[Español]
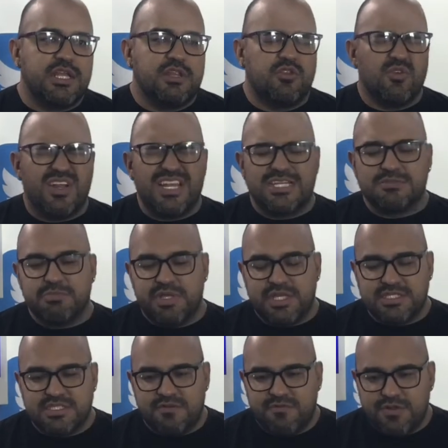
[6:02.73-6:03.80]
todas las
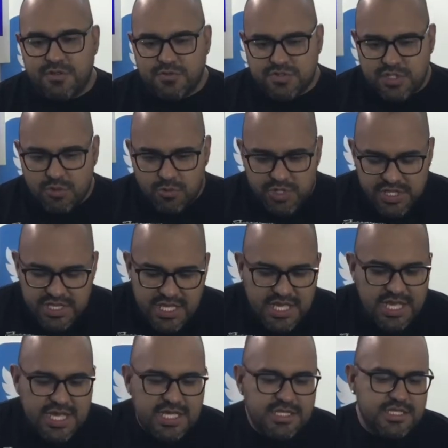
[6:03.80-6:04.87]
medidas de
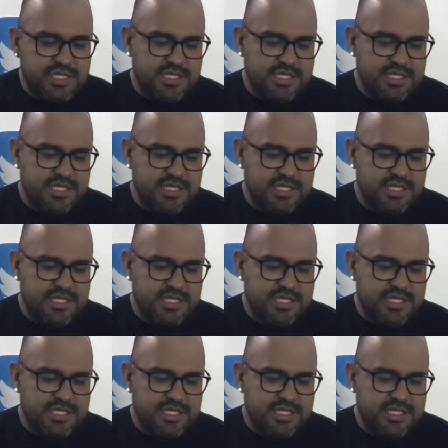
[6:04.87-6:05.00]
bioseguridad,